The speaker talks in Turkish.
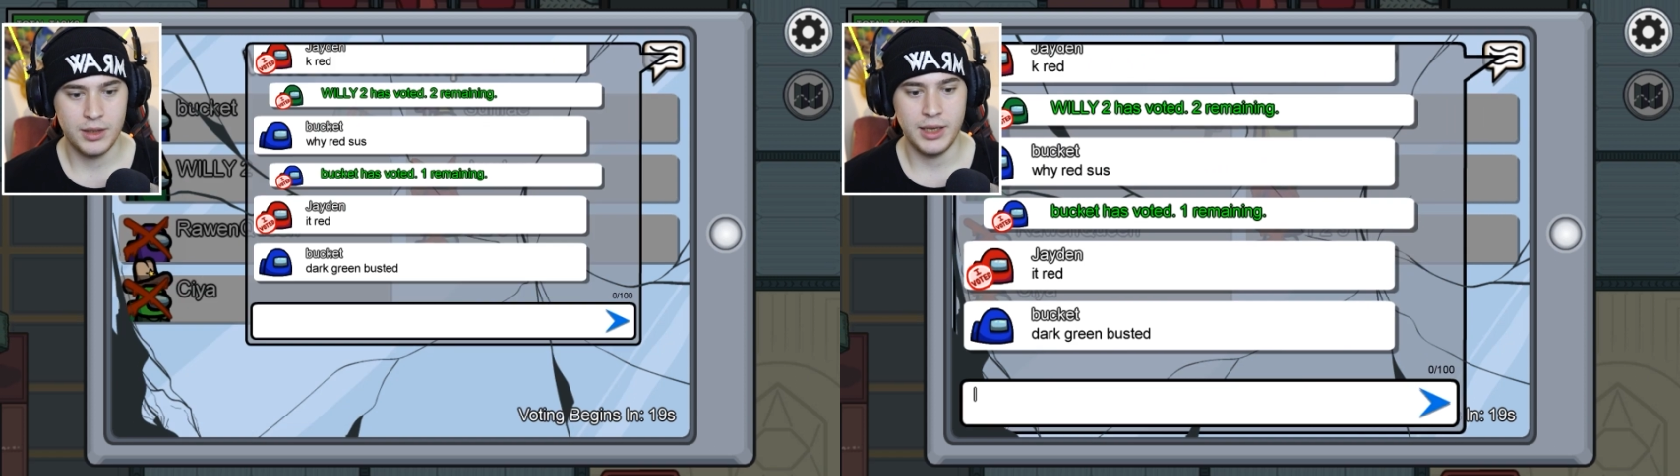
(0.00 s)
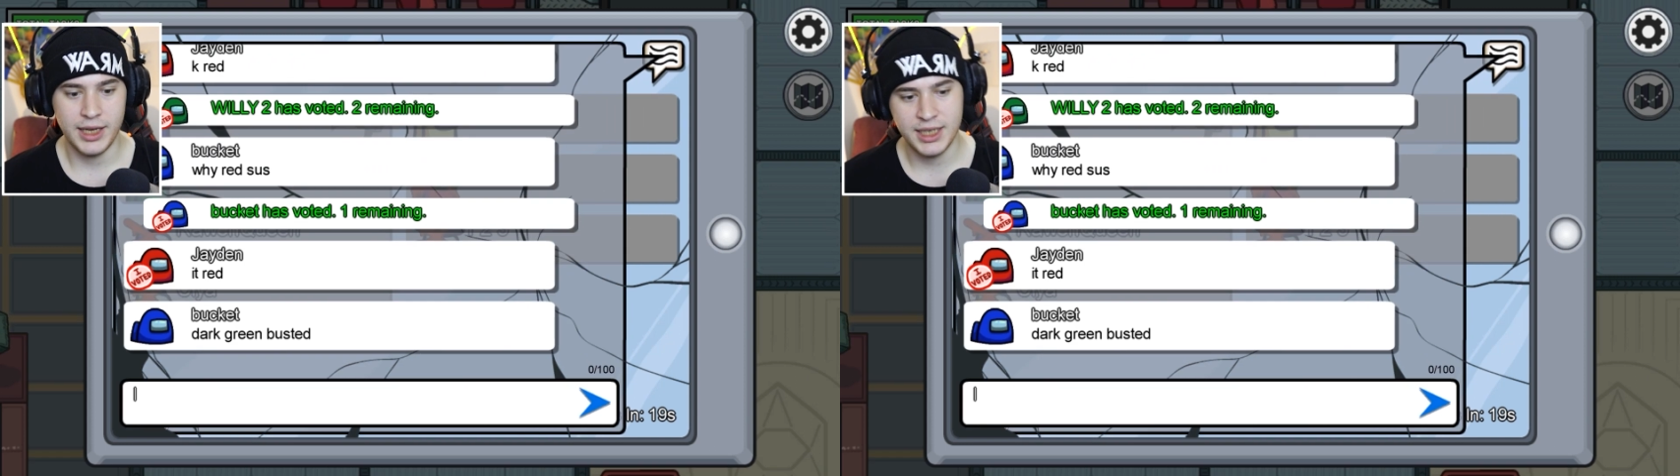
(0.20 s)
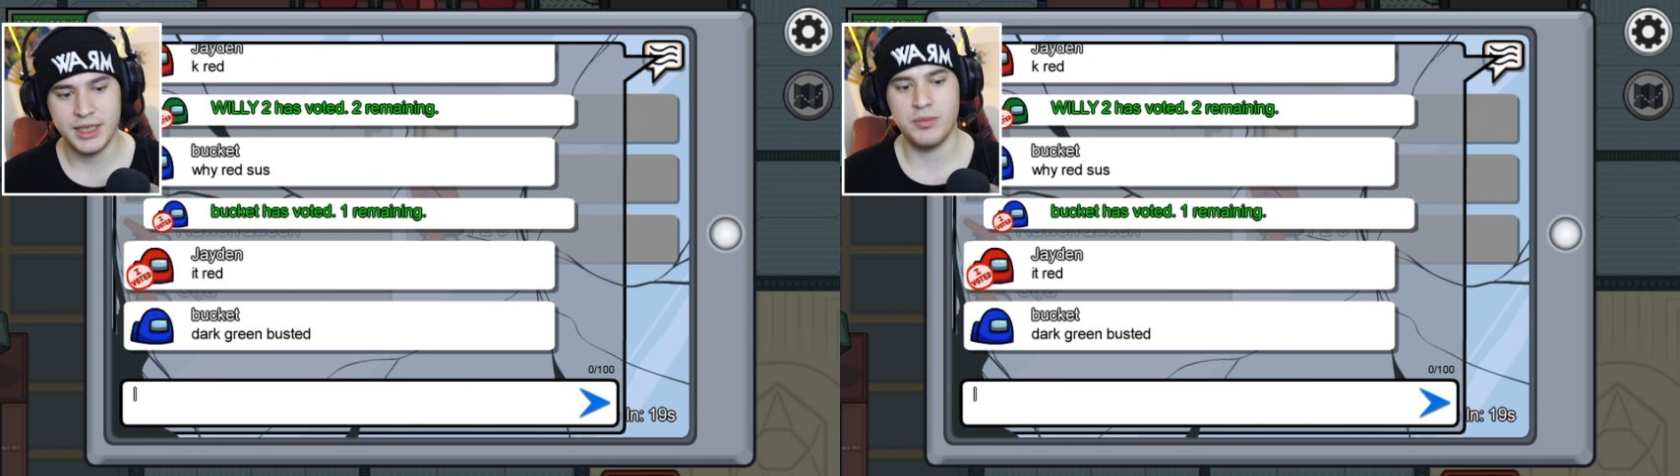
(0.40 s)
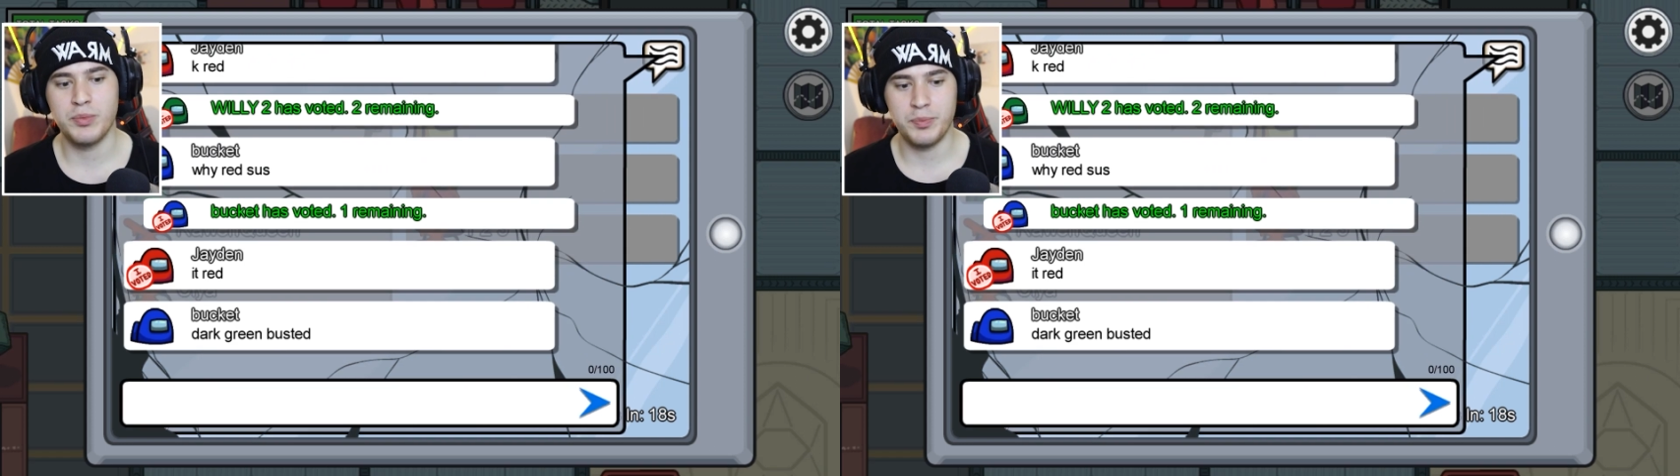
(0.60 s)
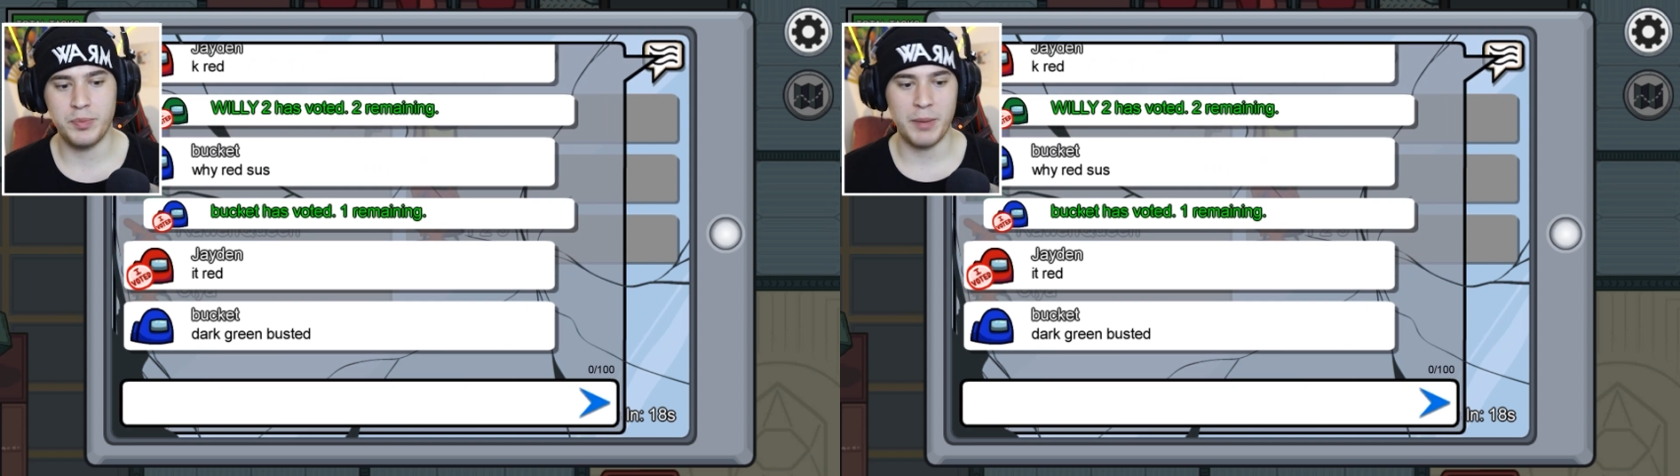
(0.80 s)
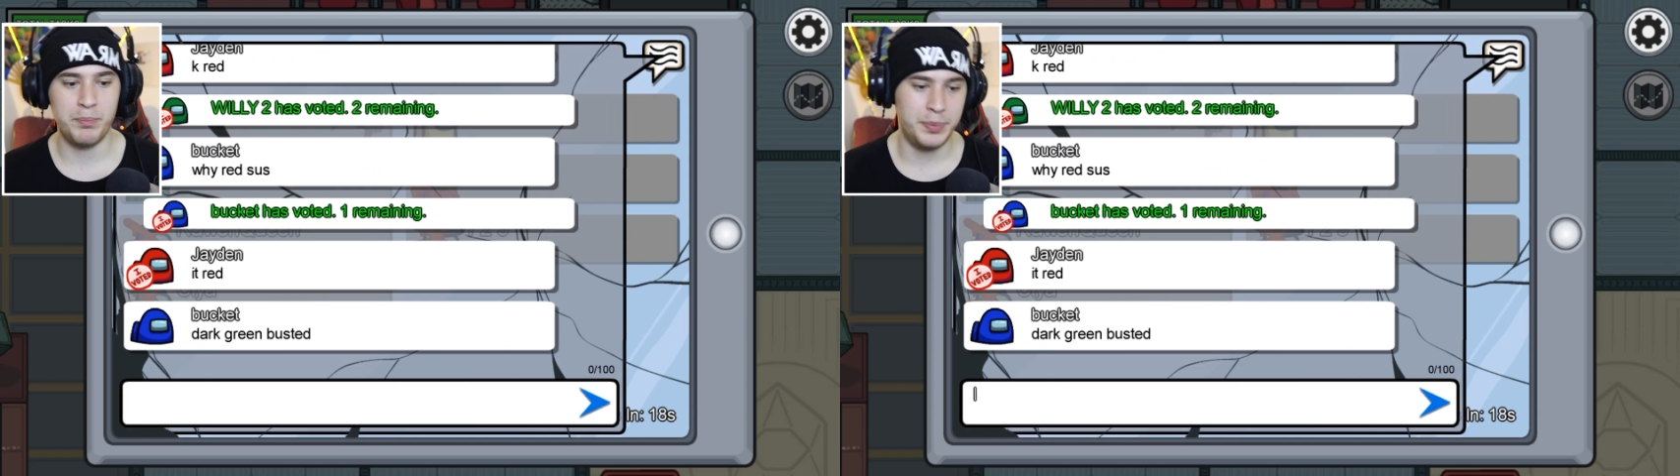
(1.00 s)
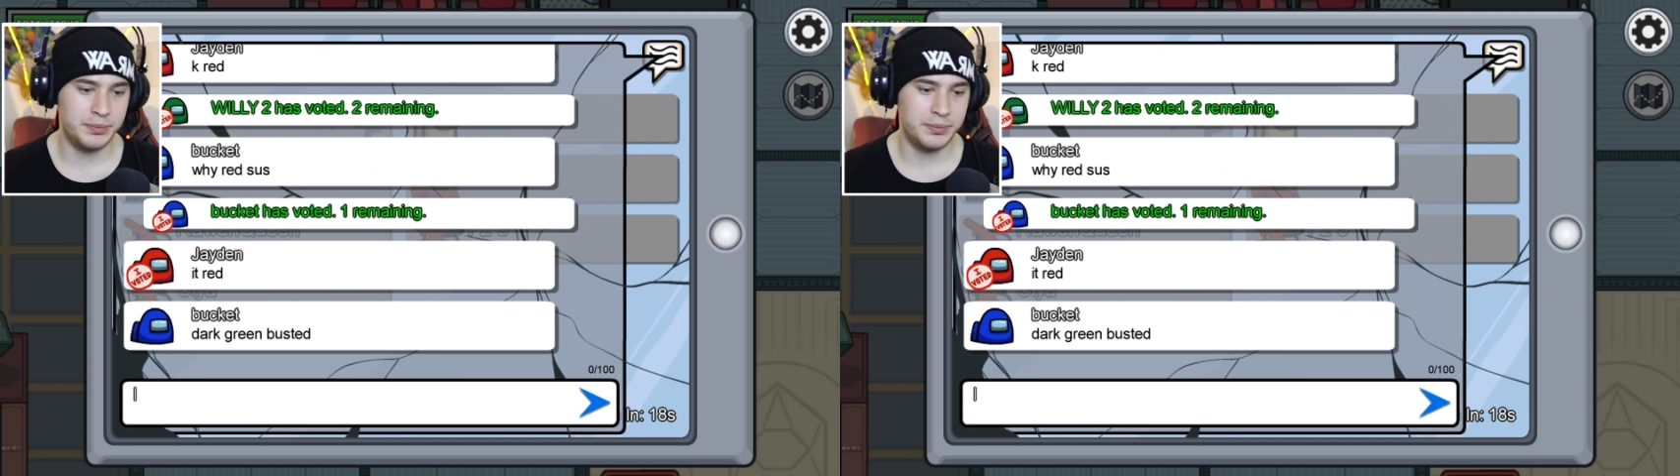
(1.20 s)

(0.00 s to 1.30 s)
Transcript: Ya gri bak